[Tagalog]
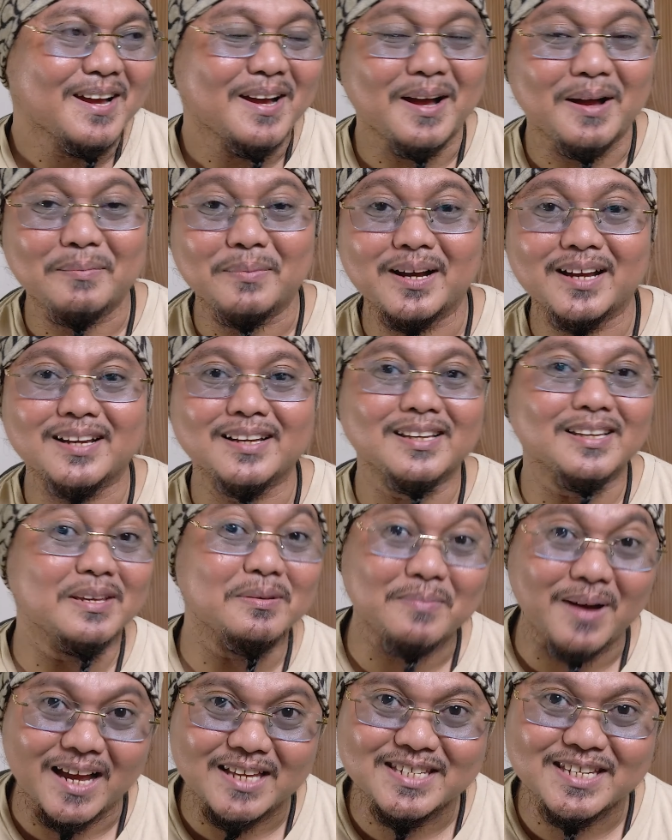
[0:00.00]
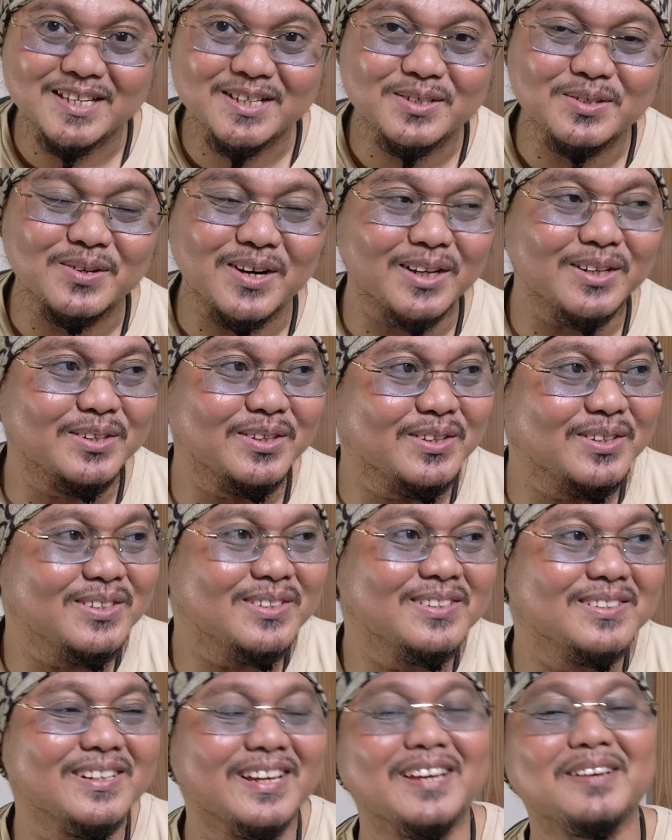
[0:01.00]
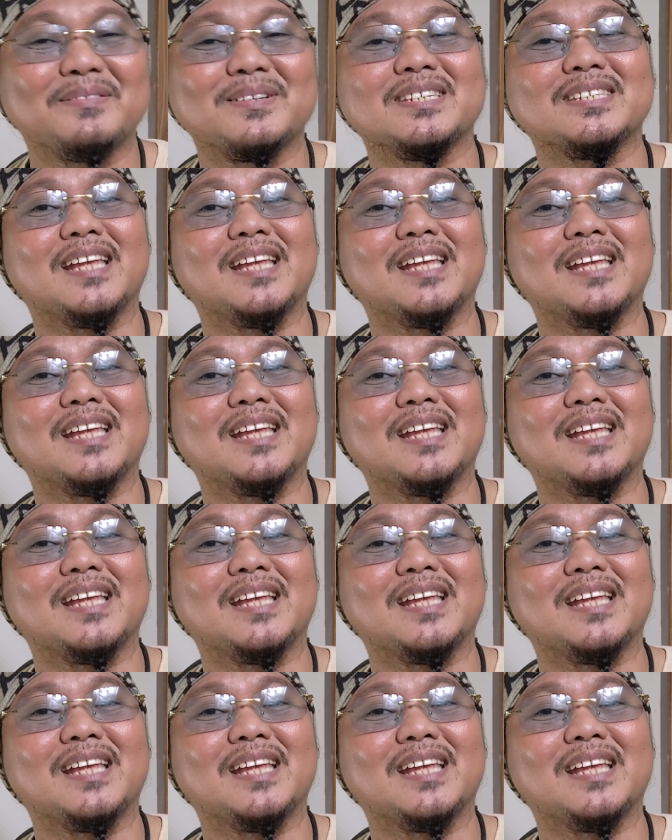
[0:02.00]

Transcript: uh, mag-imagine kung ano yun. Kaya